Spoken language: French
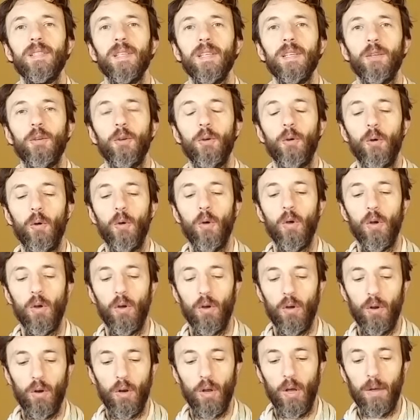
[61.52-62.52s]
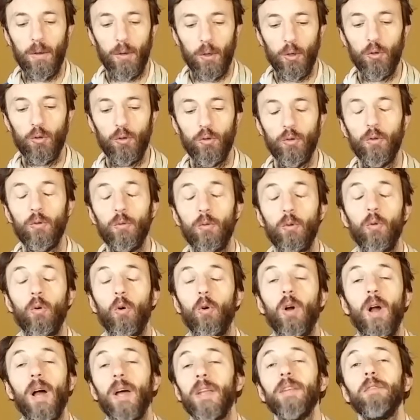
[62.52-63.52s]
c'est que euh,
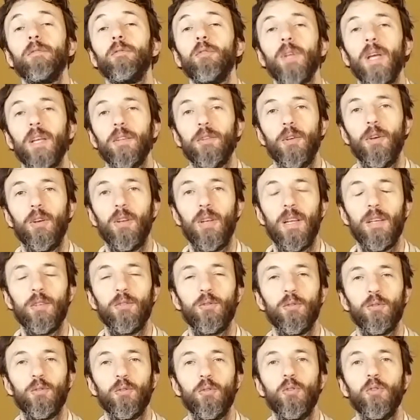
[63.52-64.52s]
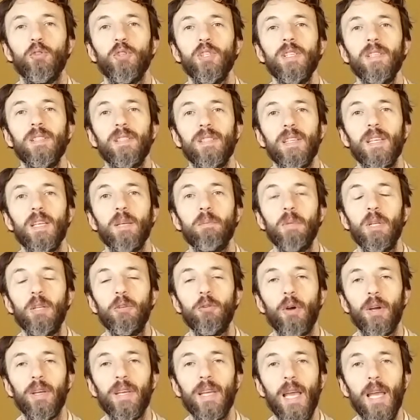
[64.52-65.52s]
euh, un des fondateurs de la sociologie, c'est Émile
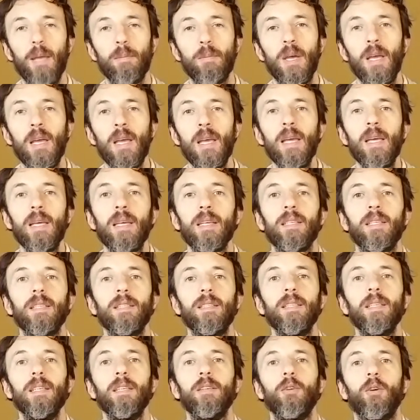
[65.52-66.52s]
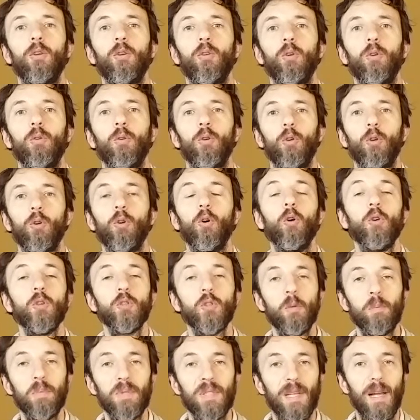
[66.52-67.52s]
Durkheim, qui dit que le, gros
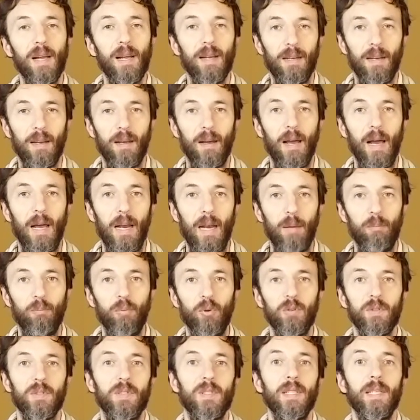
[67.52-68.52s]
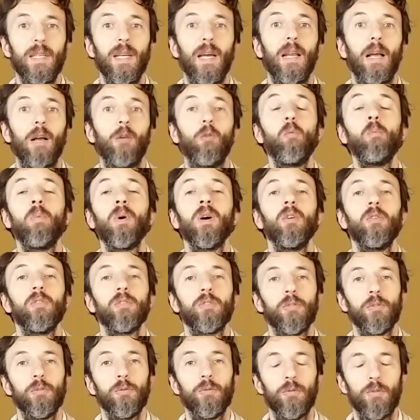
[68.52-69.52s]
obstacle à la pensée, à la
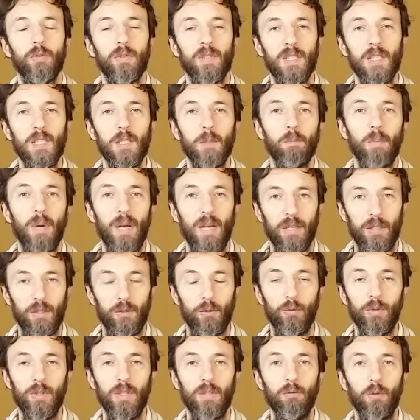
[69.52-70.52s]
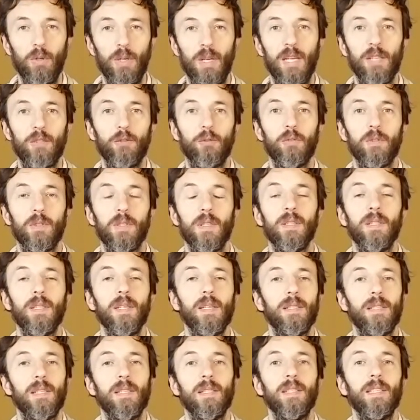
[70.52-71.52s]
compréhension de ce qui se passe au niveau de la
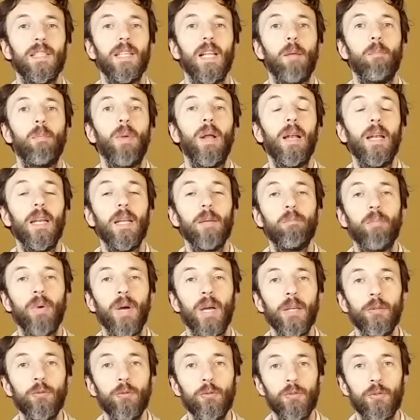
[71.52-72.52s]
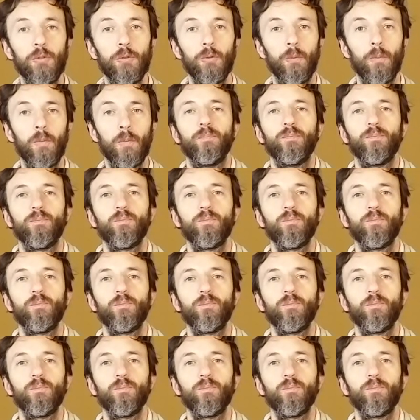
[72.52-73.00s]
société, c'est ce qu'il appelle les prénotions.